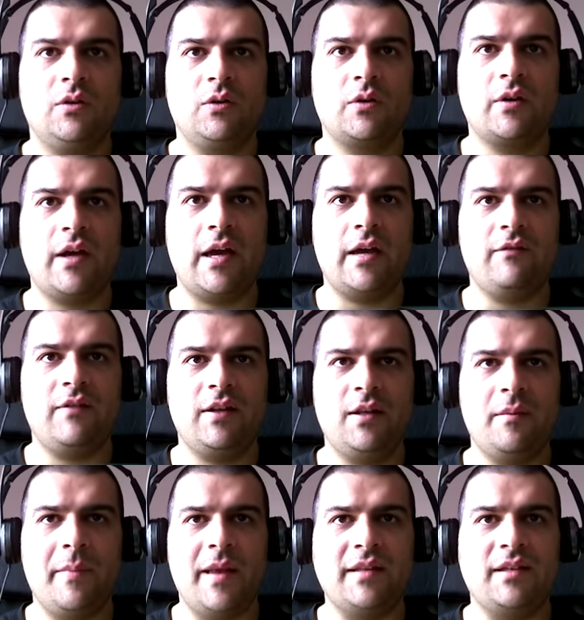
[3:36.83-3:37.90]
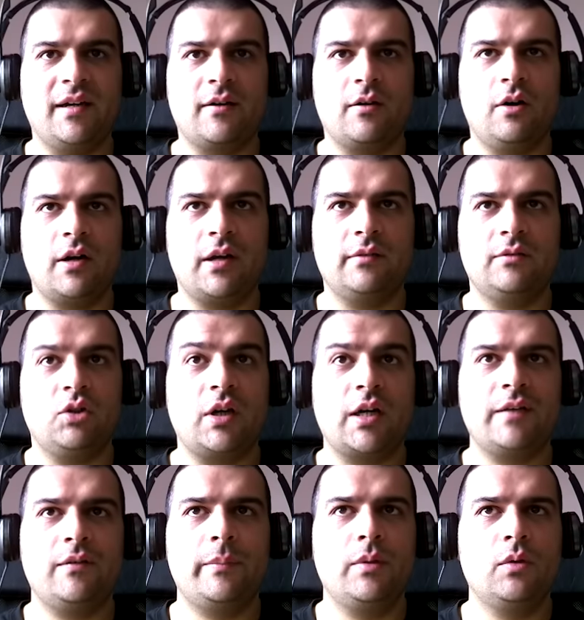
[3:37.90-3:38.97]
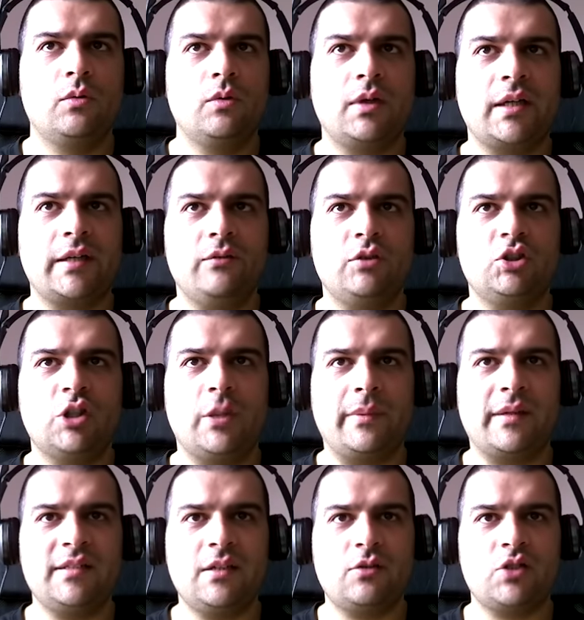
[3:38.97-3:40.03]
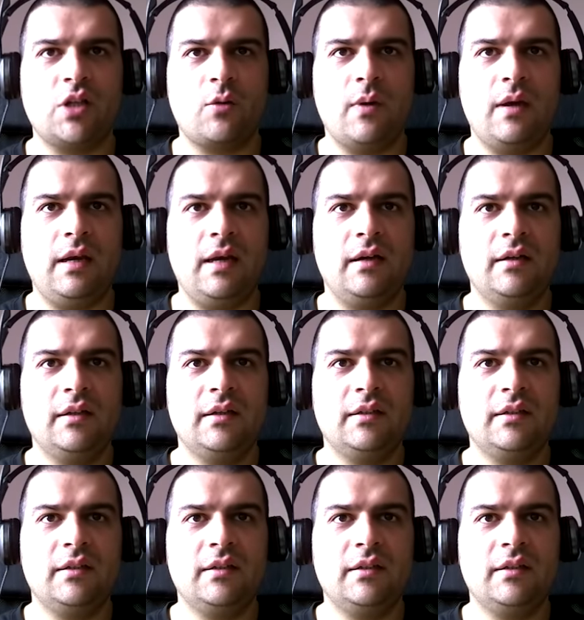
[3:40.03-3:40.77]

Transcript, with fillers: Ok, 20 metri ancora. Non arrivo più, non arrivo di sopra. Chissà cos'è quella.